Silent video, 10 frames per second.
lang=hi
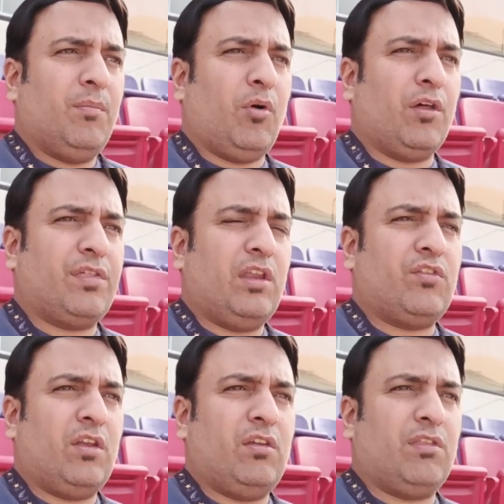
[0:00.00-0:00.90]
बहुत सारी
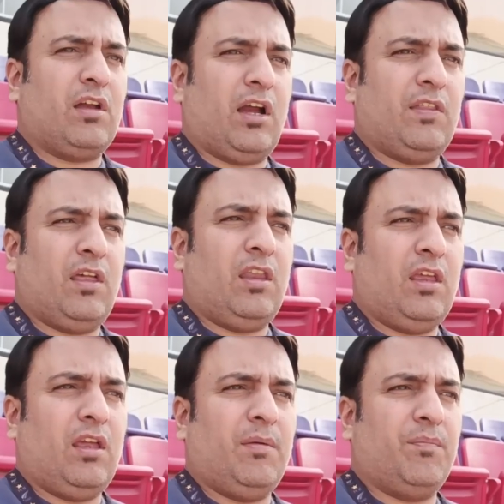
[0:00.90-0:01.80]
चेंजेस दिखाई दे
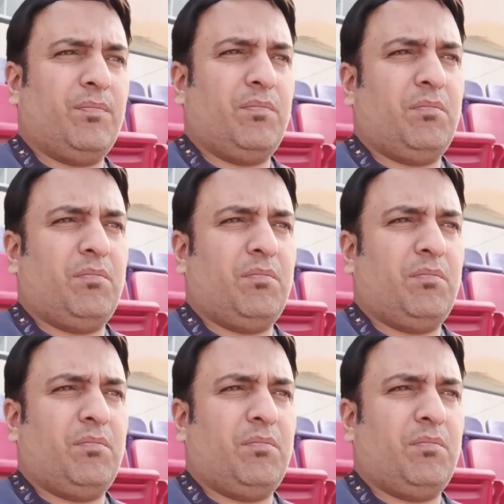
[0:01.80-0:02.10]
रही हैं